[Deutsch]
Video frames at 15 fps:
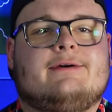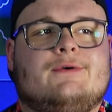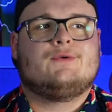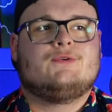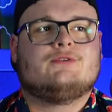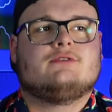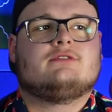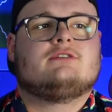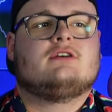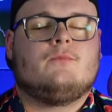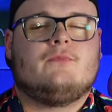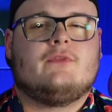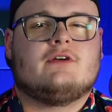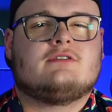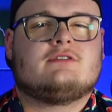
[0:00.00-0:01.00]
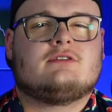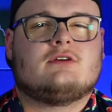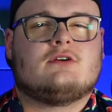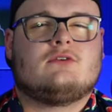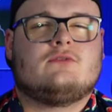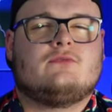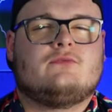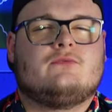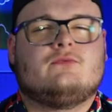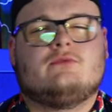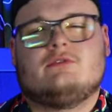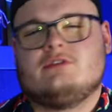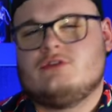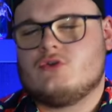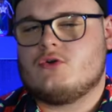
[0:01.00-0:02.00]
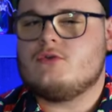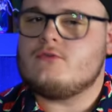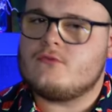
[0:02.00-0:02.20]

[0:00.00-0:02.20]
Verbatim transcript: Und ob das auf die neue